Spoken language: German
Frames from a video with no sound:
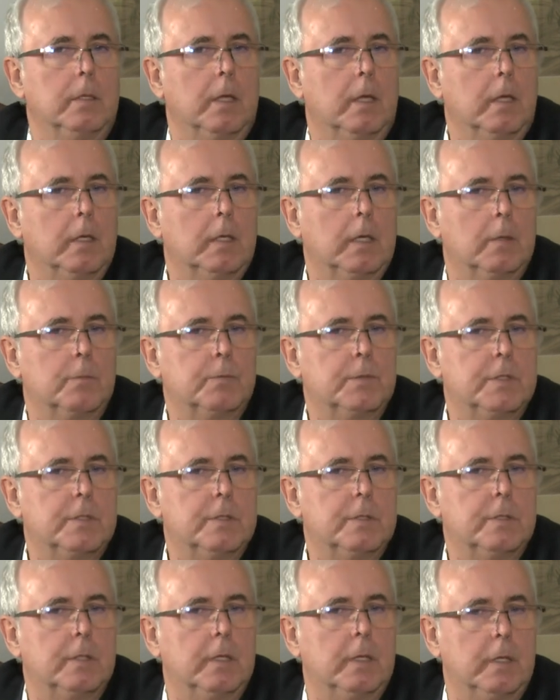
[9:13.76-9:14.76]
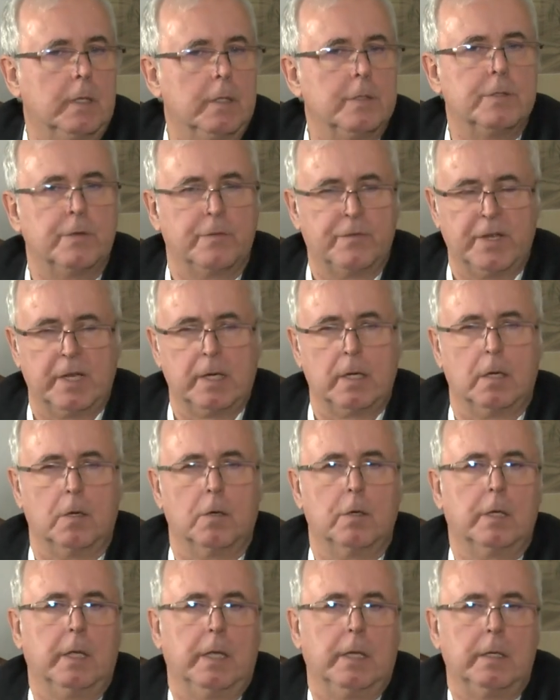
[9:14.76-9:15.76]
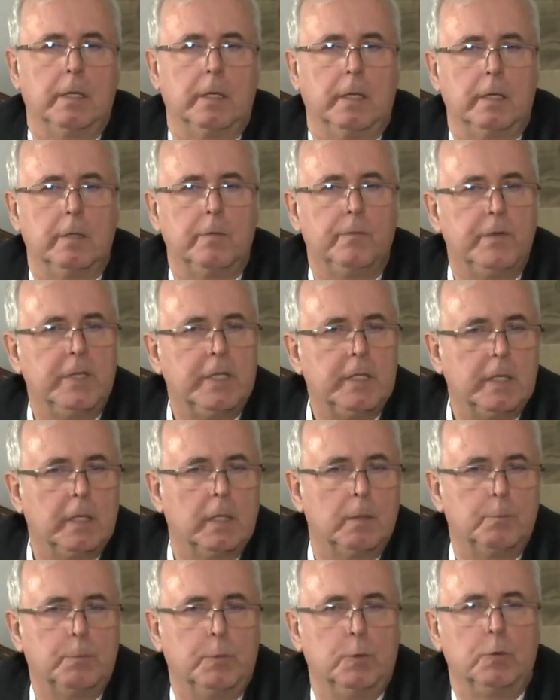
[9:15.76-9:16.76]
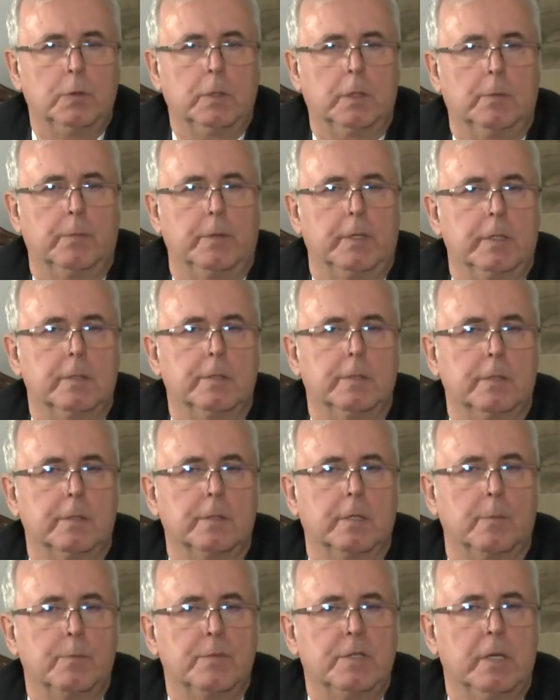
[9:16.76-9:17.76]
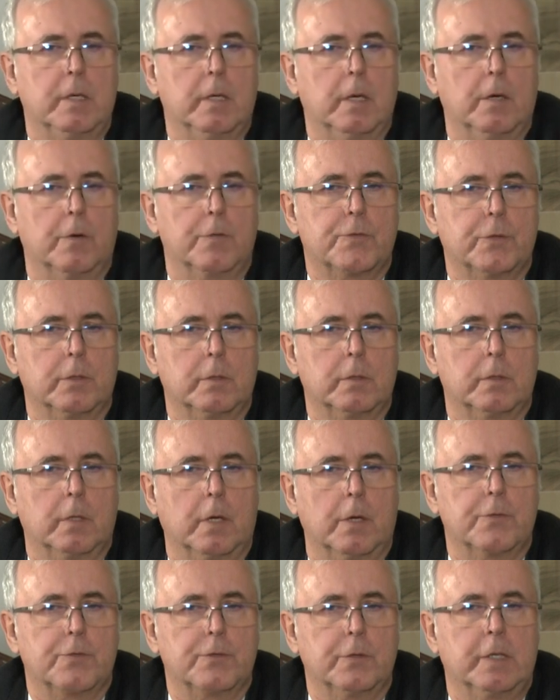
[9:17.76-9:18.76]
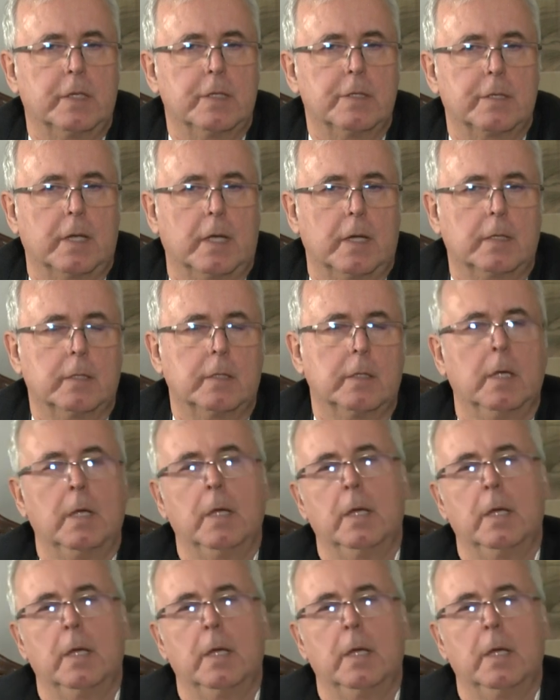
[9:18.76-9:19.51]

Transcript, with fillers: ja, ich glaube, das ist äh, insofern auch ein, ein, wichtiger Punkt, weil das, das haben Sie ja auch schon, auch schon gesagt.